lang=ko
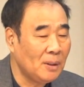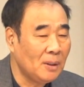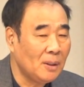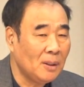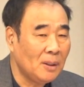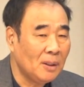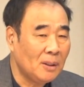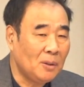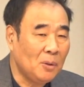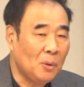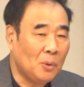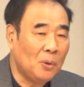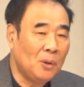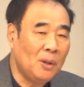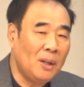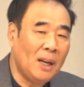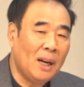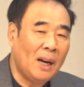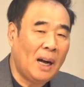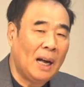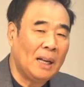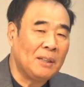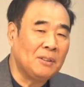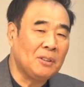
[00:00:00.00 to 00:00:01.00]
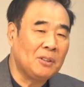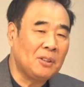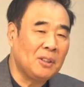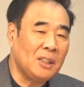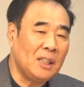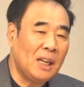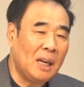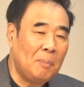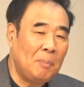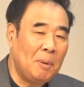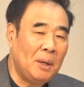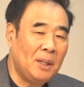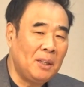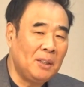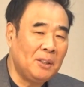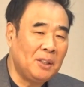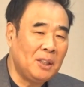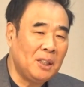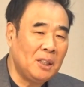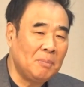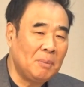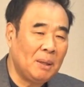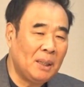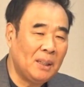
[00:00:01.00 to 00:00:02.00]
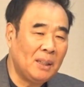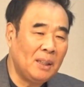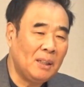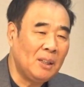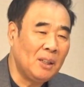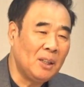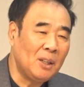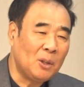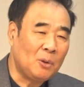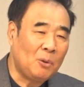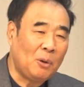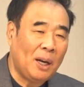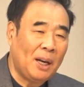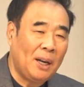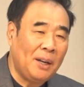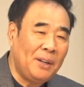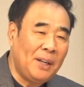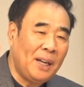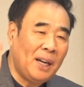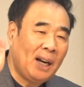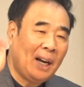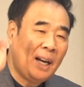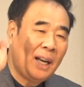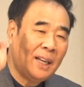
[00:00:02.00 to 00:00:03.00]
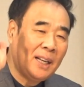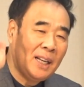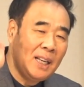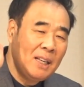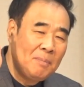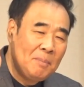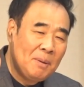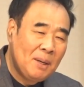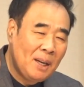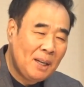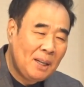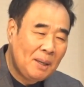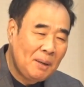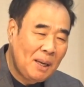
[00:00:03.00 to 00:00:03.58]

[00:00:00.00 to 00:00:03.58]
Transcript: 그래서 오늘 내가 앉아서 예배를 드리지만 과연 내가 하나님이,